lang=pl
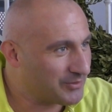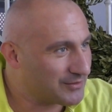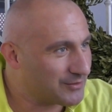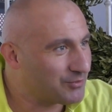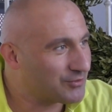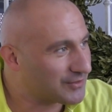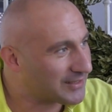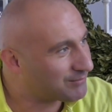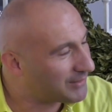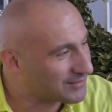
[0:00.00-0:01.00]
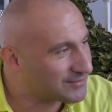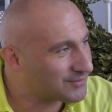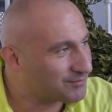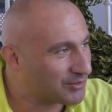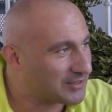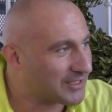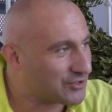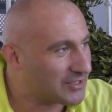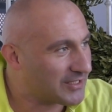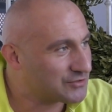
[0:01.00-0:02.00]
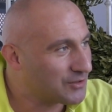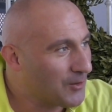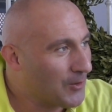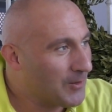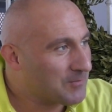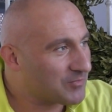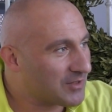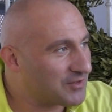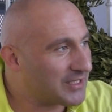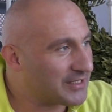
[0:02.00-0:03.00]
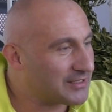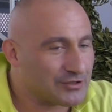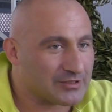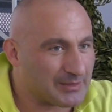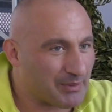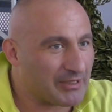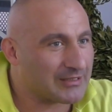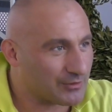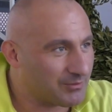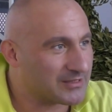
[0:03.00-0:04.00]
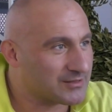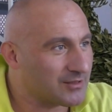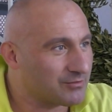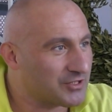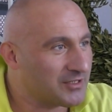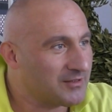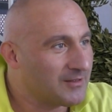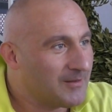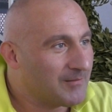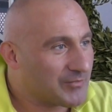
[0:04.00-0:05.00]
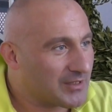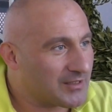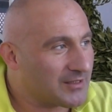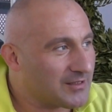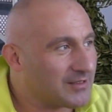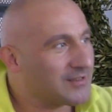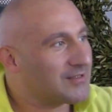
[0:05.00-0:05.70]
Lubi, lubił to tak bardzo podkreślać. Witali Kliczko zapamiętał to bardzo dobrze i